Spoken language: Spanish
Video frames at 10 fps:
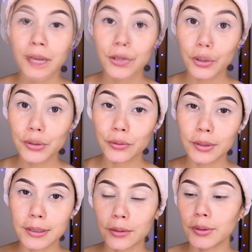Yo estoy
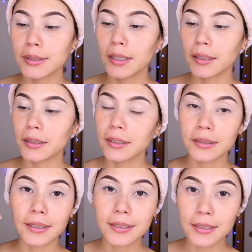utilizando este de aquí que
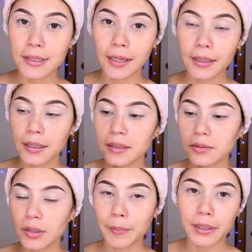es de Cezanne, es
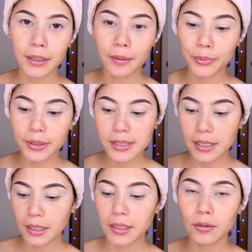una marca
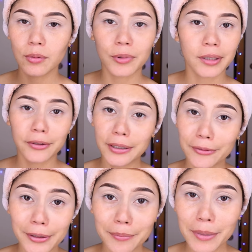japonesa que lo compro aquí en la
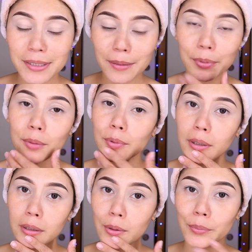farmacia, pero
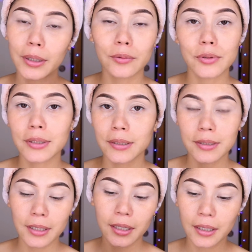pueden comprar
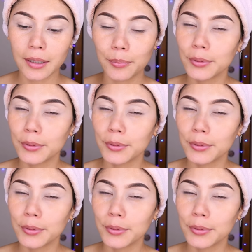ustedes eh,